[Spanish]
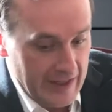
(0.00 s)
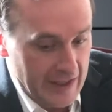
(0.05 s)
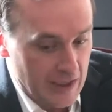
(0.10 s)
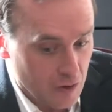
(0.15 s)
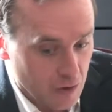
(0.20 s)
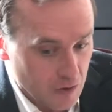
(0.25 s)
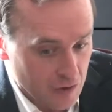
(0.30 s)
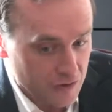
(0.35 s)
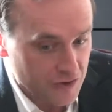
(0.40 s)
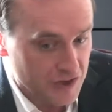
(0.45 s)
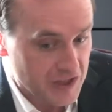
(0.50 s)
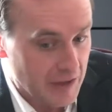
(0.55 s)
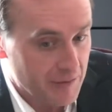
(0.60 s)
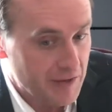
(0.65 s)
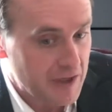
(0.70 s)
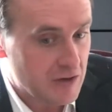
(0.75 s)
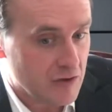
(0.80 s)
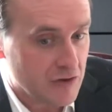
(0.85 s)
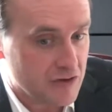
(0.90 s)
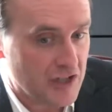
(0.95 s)
Y con
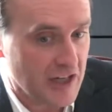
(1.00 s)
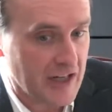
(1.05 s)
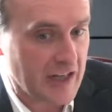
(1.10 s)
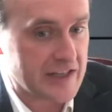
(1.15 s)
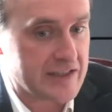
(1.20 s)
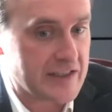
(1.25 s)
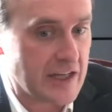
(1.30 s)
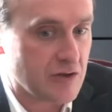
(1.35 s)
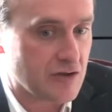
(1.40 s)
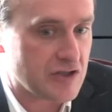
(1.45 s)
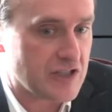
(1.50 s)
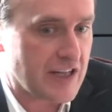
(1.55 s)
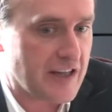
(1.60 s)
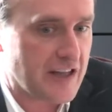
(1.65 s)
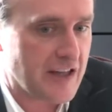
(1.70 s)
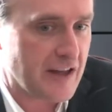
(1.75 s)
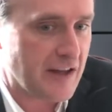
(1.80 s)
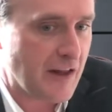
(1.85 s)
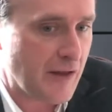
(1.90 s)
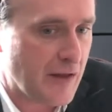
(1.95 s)
Sabino se cree esta cosa
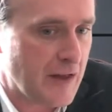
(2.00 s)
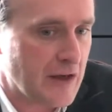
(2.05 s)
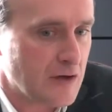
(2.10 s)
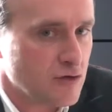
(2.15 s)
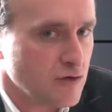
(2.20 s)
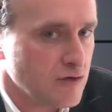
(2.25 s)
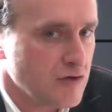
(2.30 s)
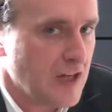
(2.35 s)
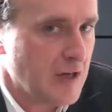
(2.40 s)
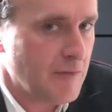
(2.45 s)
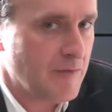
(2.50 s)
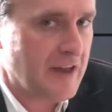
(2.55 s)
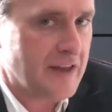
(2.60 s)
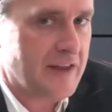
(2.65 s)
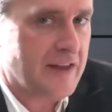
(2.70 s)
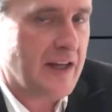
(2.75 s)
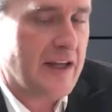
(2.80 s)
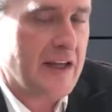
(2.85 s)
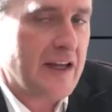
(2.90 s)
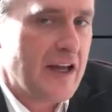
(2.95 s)
de decir
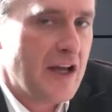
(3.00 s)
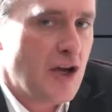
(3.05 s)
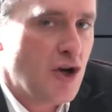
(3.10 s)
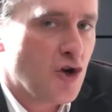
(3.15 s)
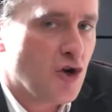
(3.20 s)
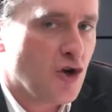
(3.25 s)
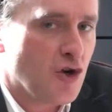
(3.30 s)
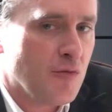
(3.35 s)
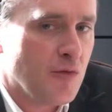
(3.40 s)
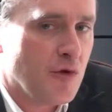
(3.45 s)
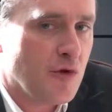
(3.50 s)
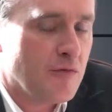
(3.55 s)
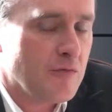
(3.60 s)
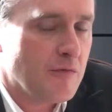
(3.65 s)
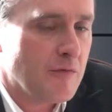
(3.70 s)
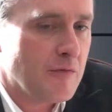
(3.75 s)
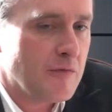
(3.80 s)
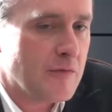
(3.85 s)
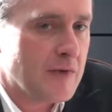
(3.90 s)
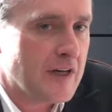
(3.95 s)
sutilmente
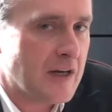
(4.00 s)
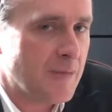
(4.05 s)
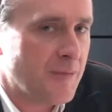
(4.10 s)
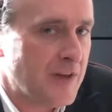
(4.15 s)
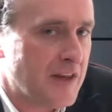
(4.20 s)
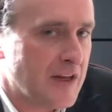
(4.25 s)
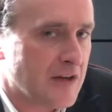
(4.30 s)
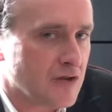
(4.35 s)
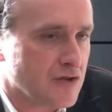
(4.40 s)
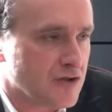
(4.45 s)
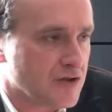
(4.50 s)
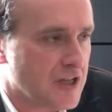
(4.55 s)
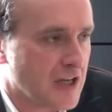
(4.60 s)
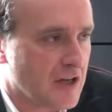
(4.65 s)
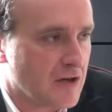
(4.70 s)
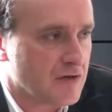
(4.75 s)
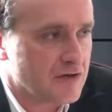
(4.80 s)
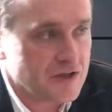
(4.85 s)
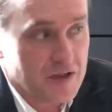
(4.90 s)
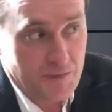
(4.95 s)
cómo le pide
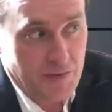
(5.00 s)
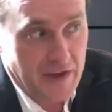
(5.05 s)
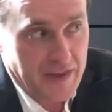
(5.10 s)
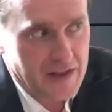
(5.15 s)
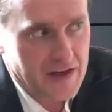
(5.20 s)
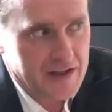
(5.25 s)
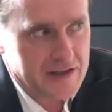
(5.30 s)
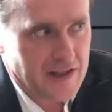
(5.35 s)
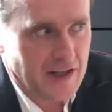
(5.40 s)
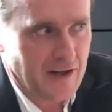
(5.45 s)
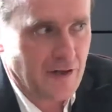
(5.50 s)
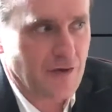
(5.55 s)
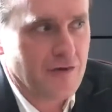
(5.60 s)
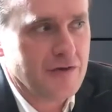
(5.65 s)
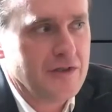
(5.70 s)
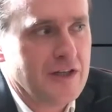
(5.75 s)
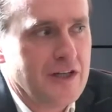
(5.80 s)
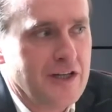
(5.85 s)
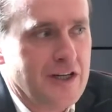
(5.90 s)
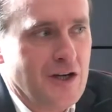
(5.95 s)
consejo sin pedírselo.